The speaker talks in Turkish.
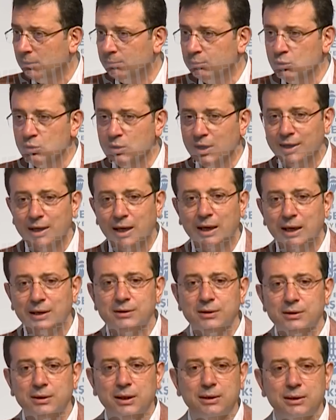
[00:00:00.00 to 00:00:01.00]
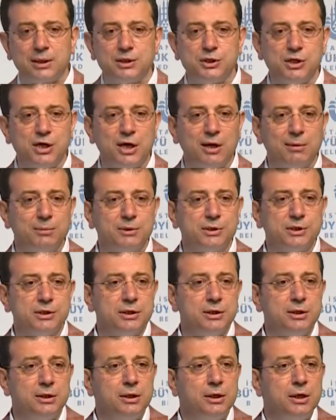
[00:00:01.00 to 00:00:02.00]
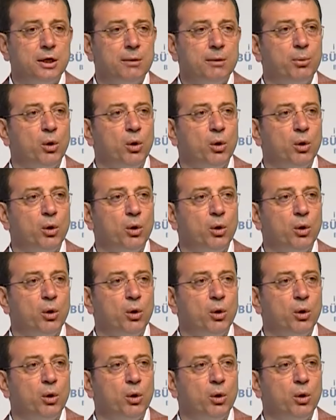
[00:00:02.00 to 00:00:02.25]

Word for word: bunları hatırlatacağımızı,